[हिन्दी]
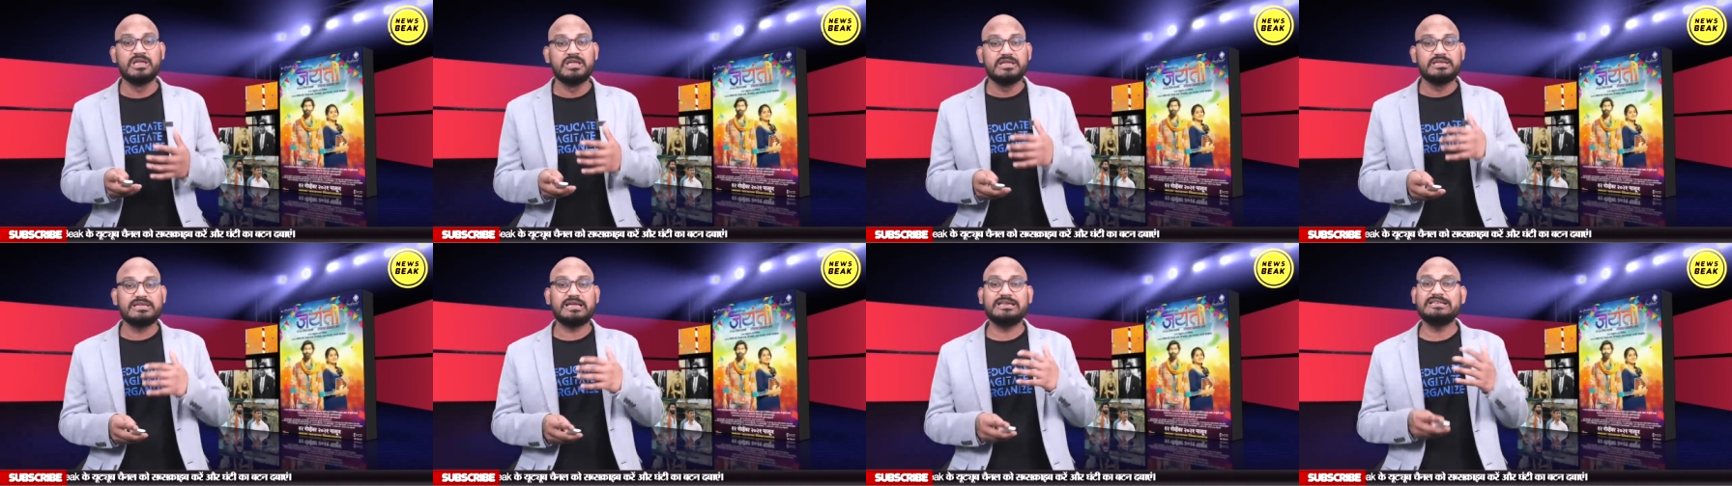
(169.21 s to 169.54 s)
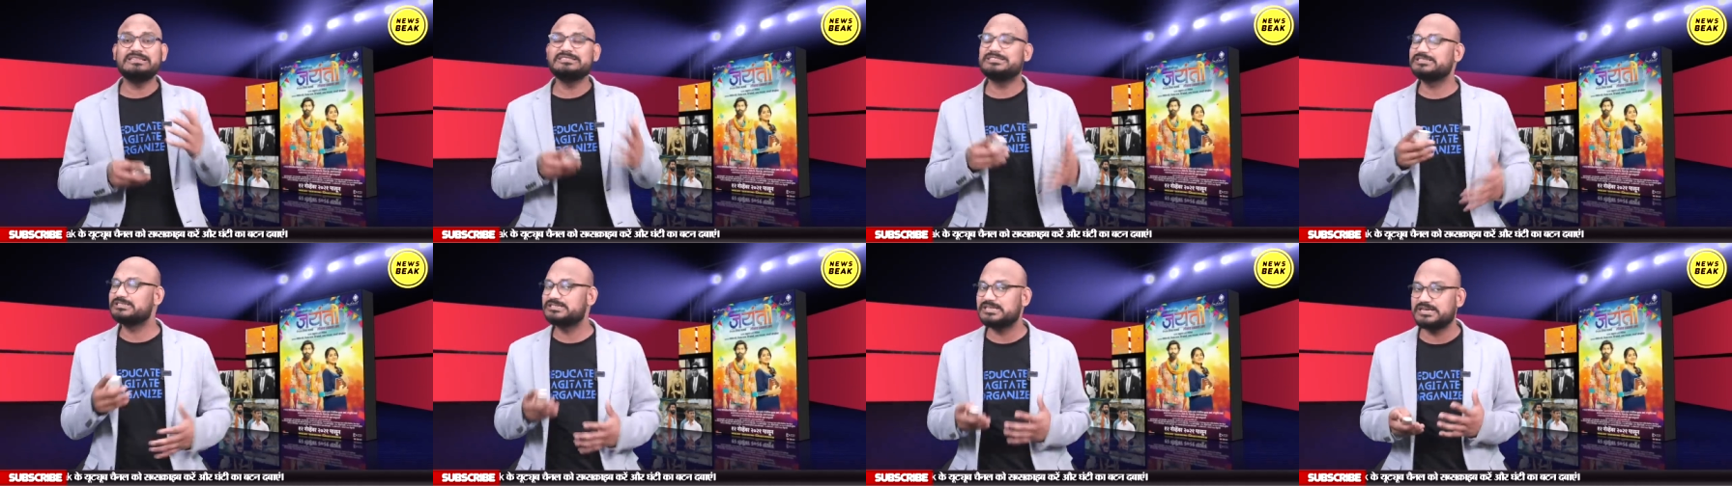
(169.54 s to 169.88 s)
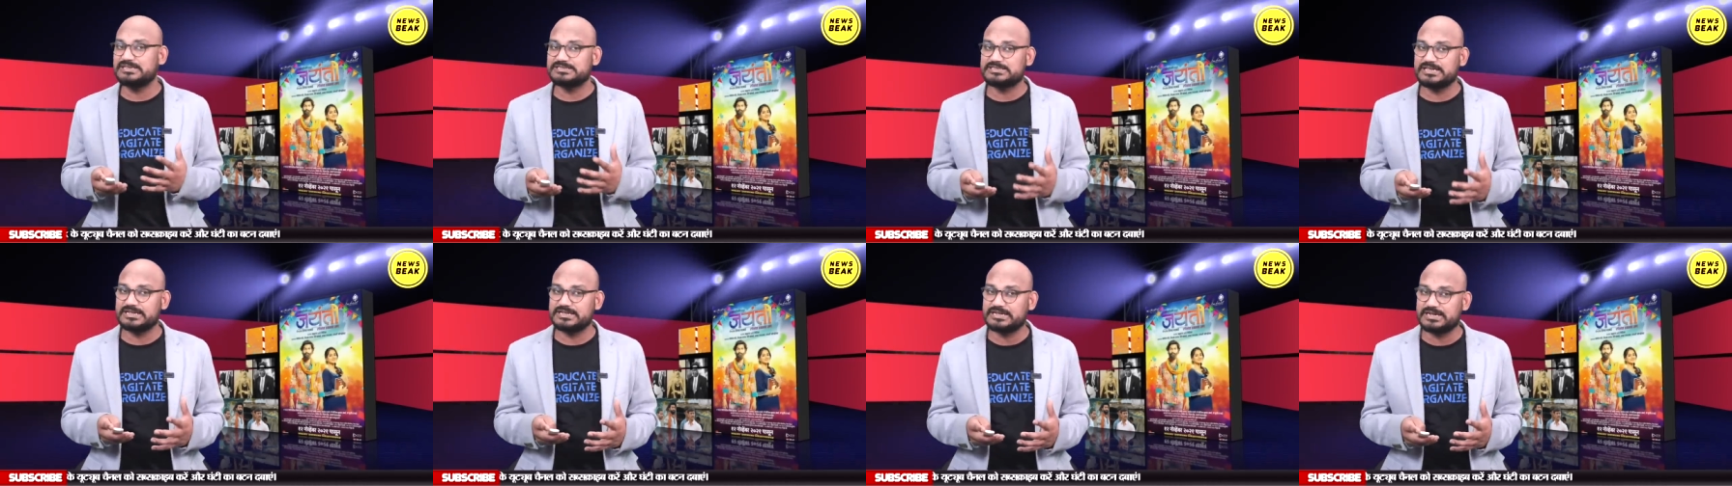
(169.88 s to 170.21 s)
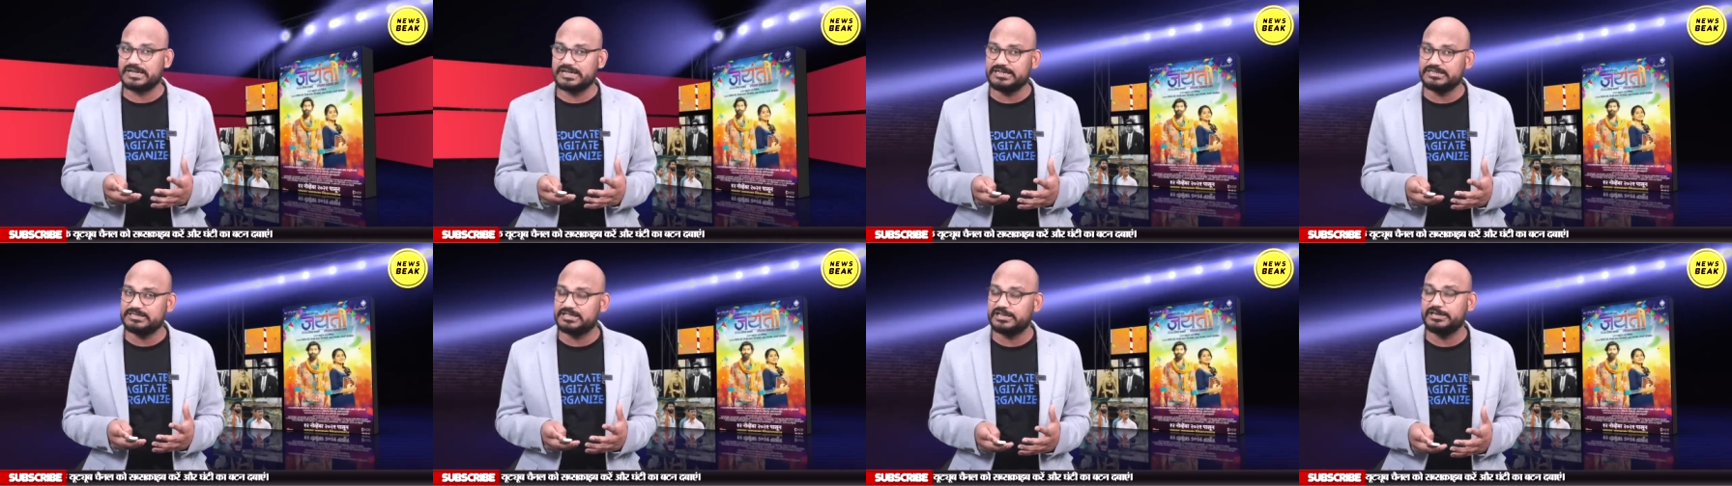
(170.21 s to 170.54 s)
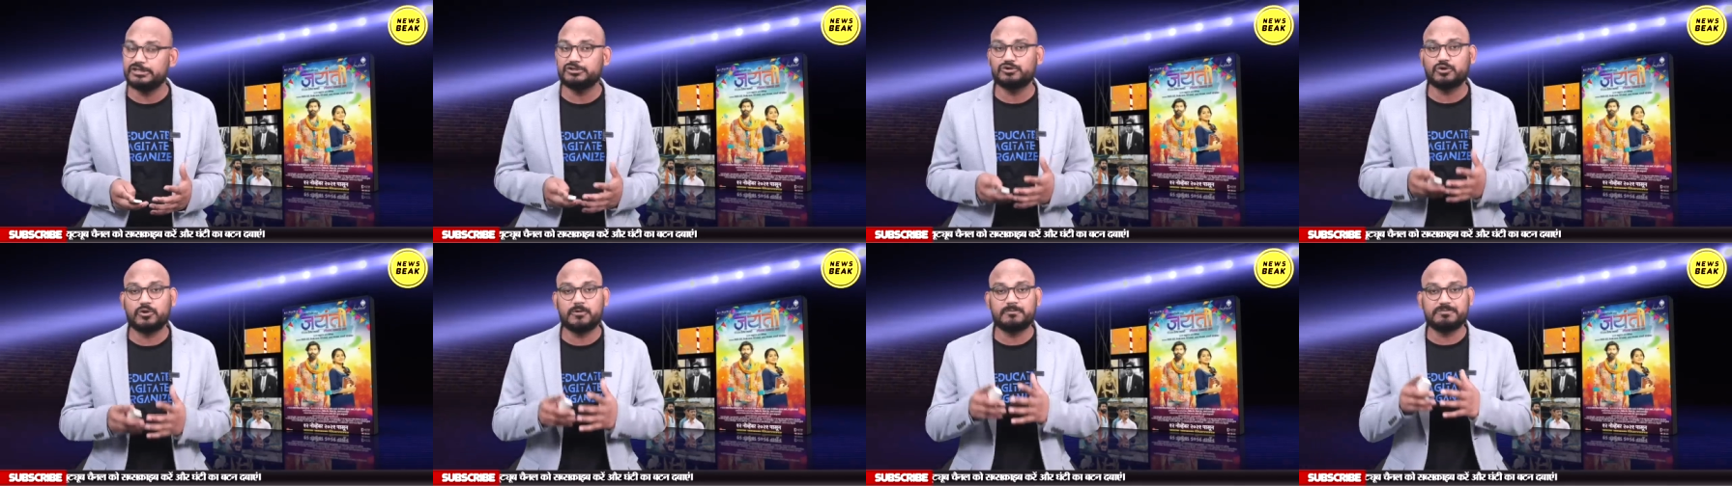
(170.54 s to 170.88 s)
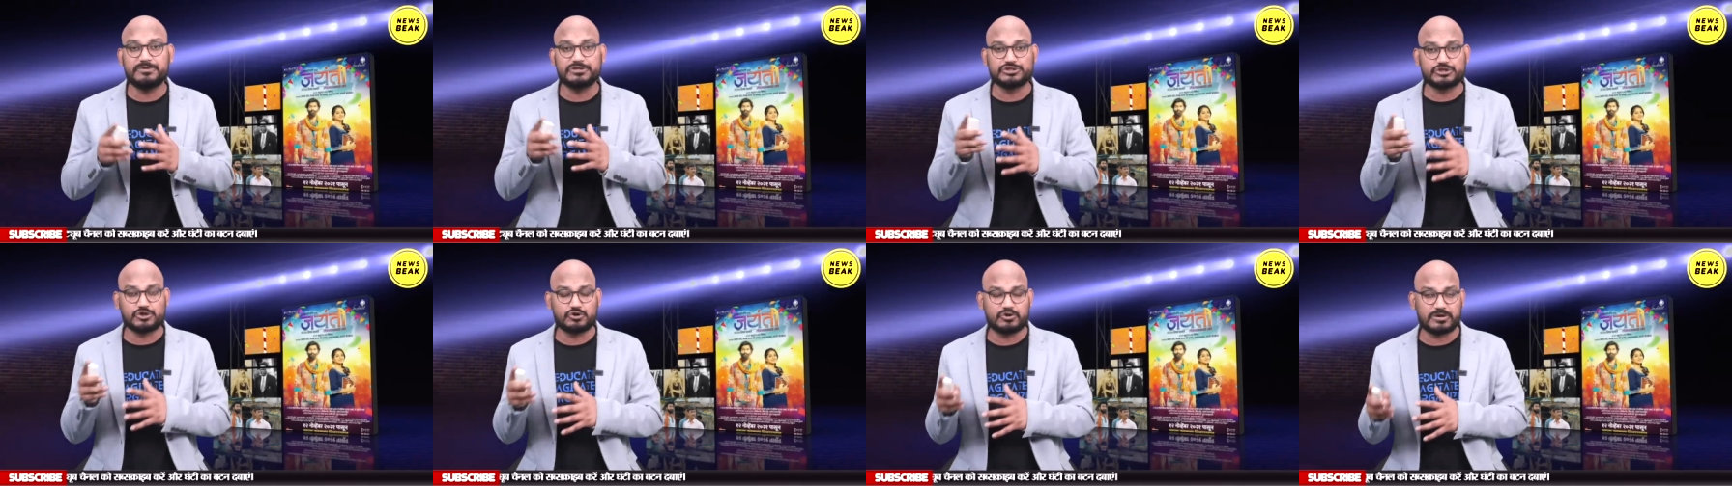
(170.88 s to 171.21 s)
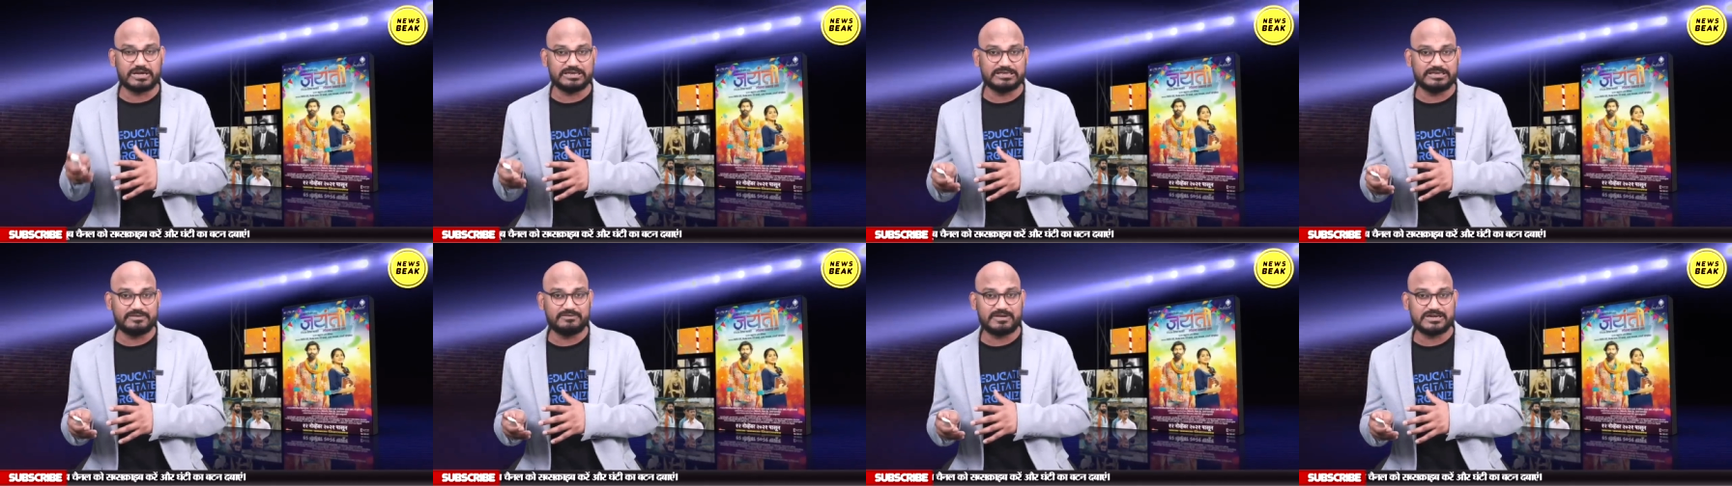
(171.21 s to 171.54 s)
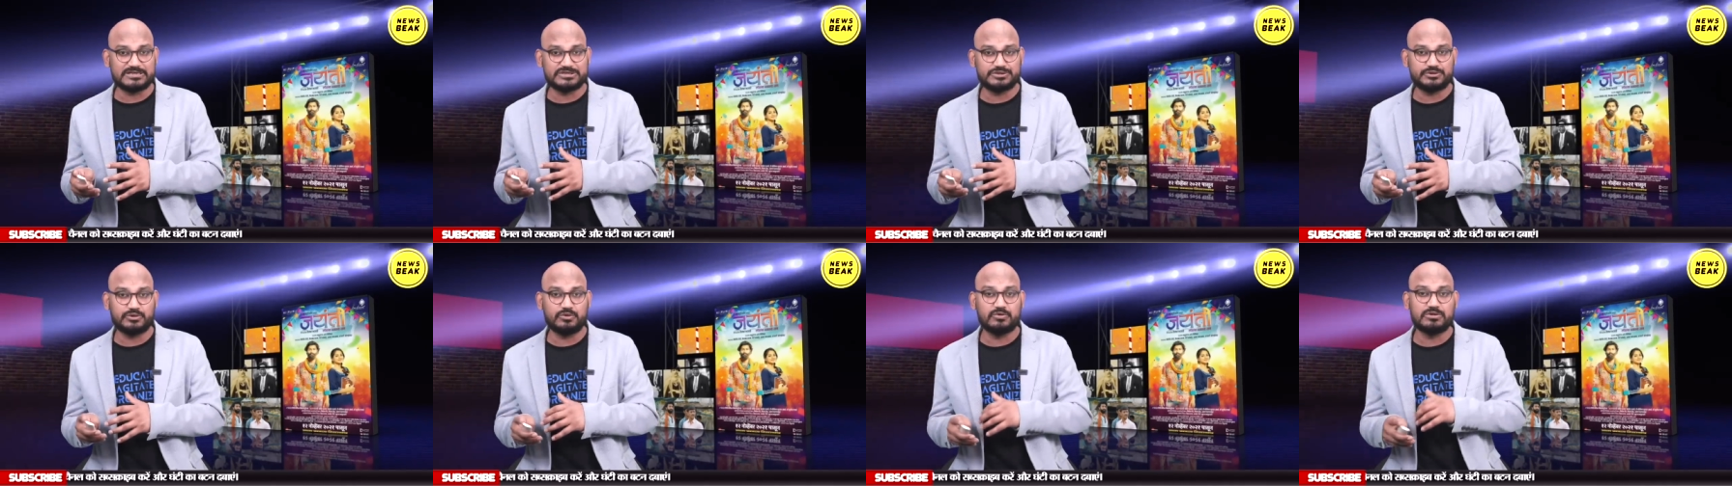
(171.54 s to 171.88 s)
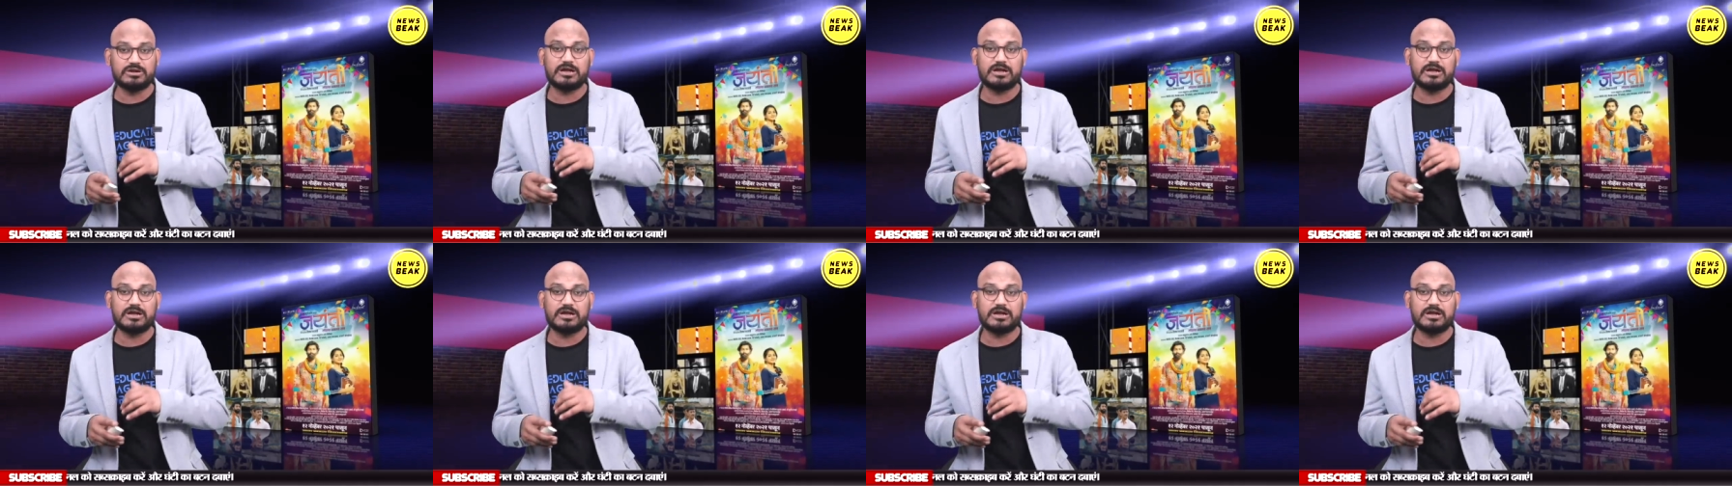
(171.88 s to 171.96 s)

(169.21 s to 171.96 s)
यानी जिस तरह से कई दलितों पिछड़ों आदिवासियों